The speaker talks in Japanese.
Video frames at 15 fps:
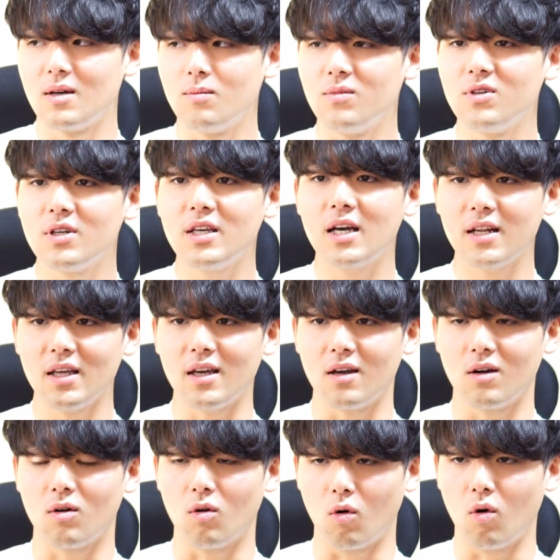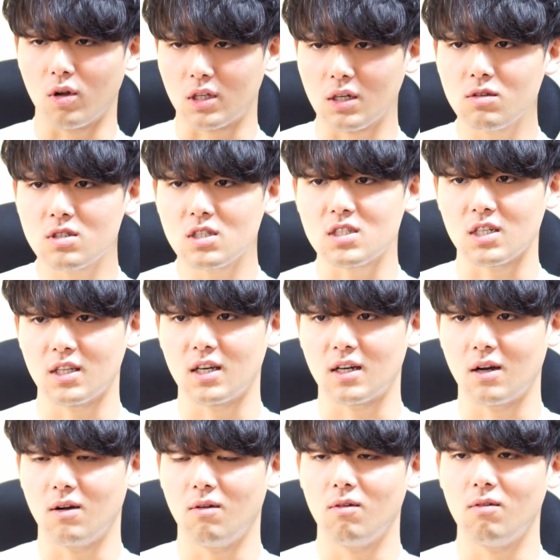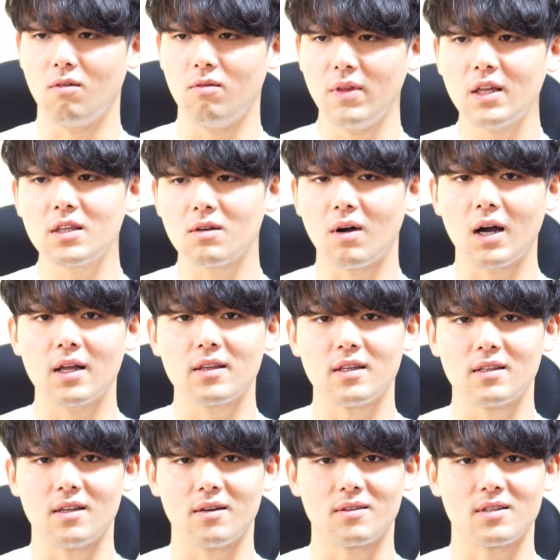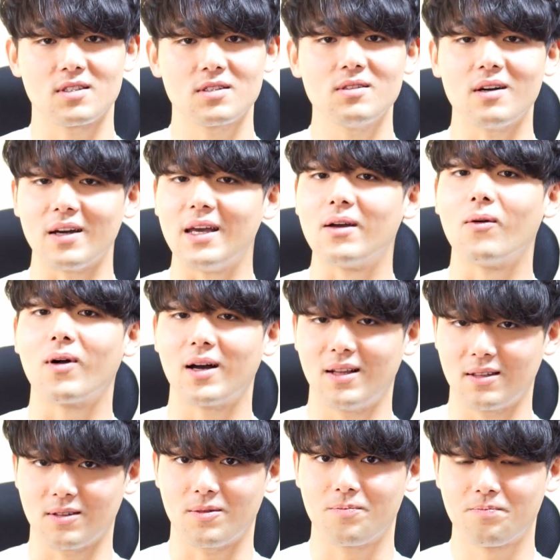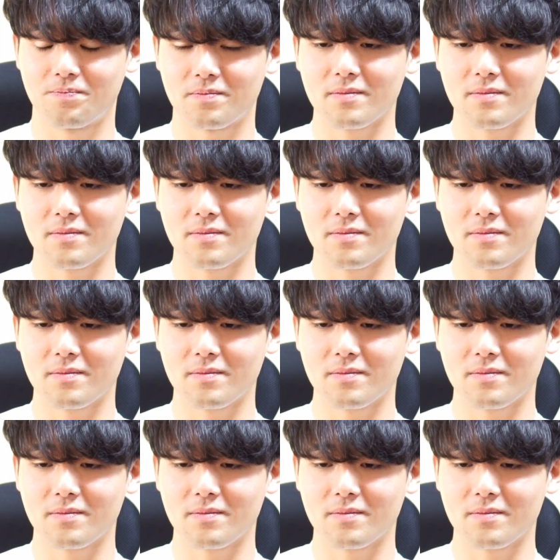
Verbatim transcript: 無理やり「おい楽しいじゃねえかなんでわかんねえんだよ」ってすな英語かなと